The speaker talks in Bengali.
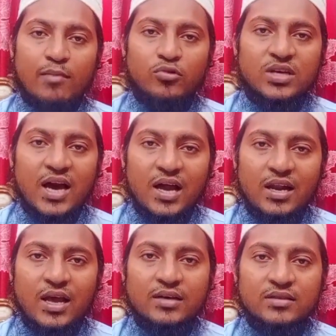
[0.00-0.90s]
এমনকি
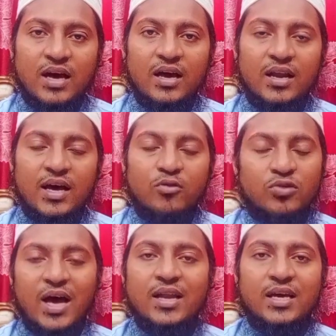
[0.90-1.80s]
আল্লাহ তালা
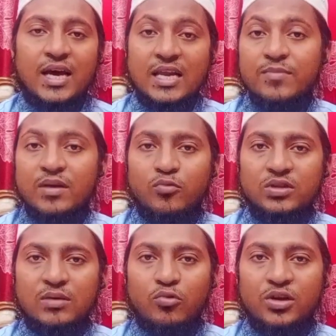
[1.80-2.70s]
কোরআনে কারিমের
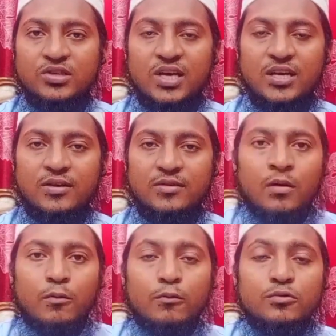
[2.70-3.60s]
মধ্যে বলেছেন
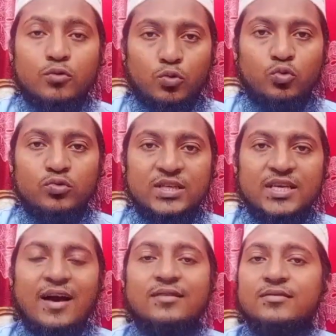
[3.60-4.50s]
উদি
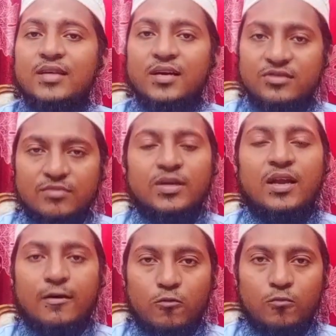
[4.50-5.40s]
আস্তা জিবে
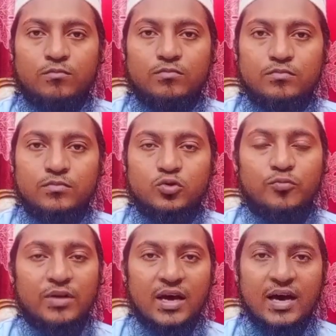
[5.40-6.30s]
লাকুম
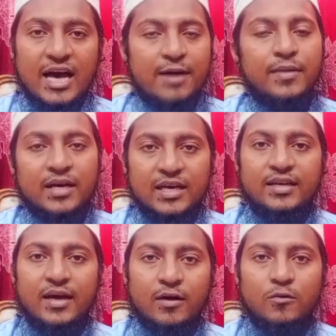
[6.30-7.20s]
তোমরা আমাকে
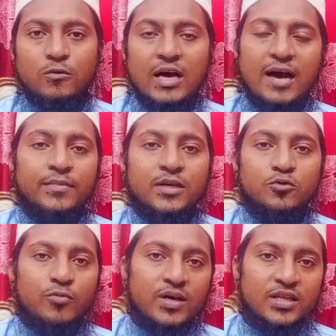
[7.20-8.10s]
ডাকো আমি
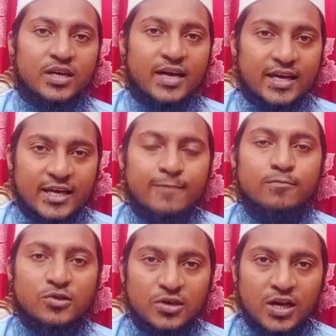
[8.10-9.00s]
তোমাদের ডাকে
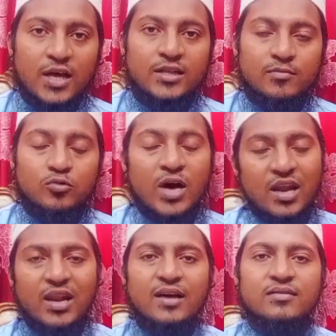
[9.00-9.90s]
সাড়া দেব
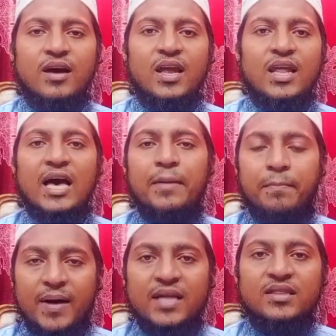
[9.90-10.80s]
আল্লাহ তালা
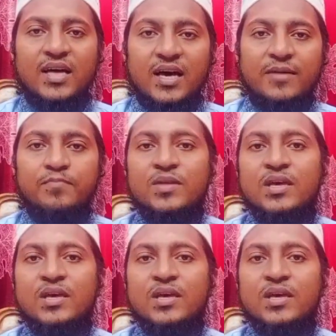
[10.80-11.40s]
বান্দার